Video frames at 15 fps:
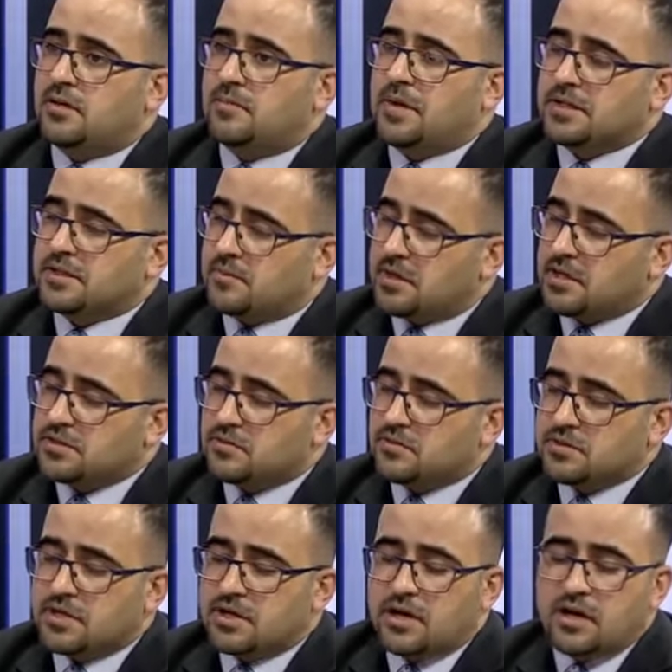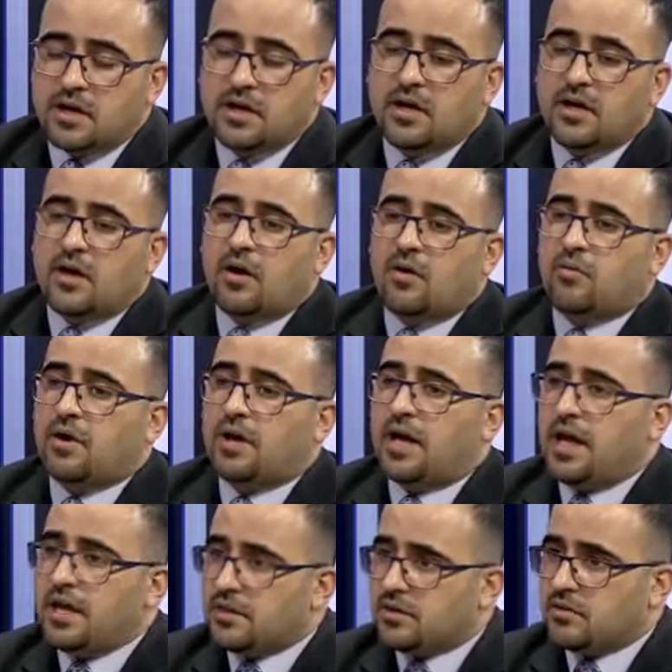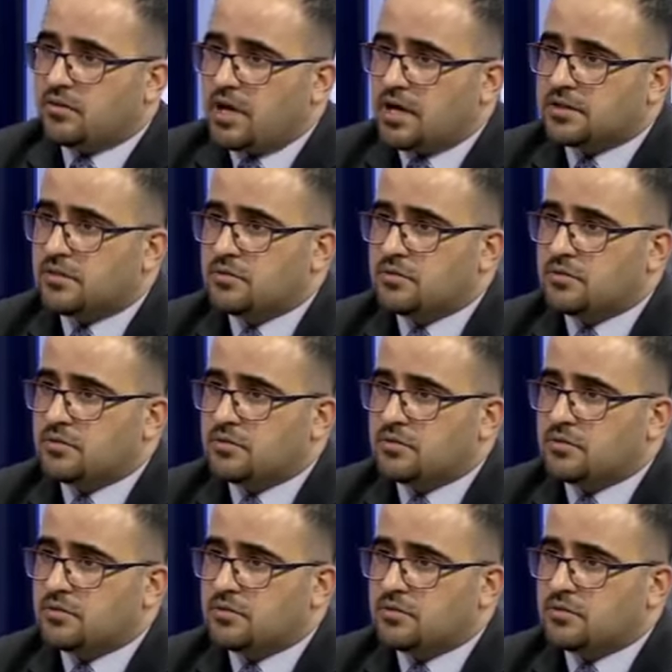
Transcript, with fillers: لمكتب رئيس الوزراء وأيضا هناك